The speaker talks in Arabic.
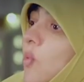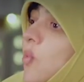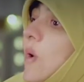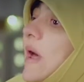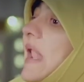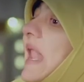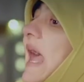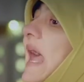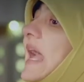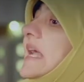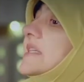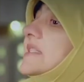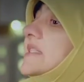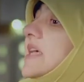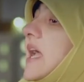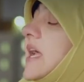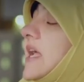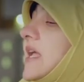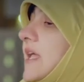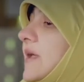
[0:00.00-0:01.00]
ولا
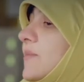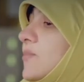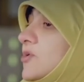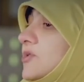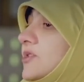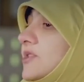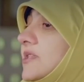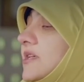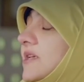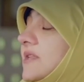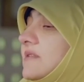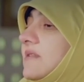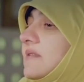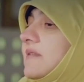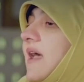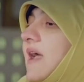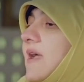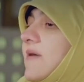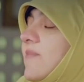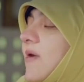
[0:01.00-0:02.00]
عايزاكي بصي
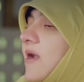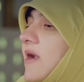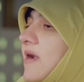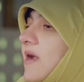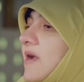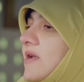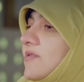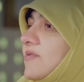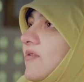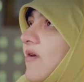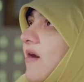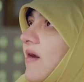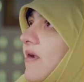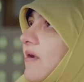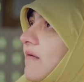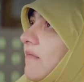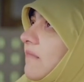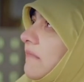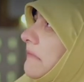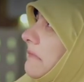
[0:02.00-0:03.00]
تطلعي بره
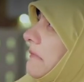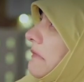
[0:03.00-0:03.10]
اطار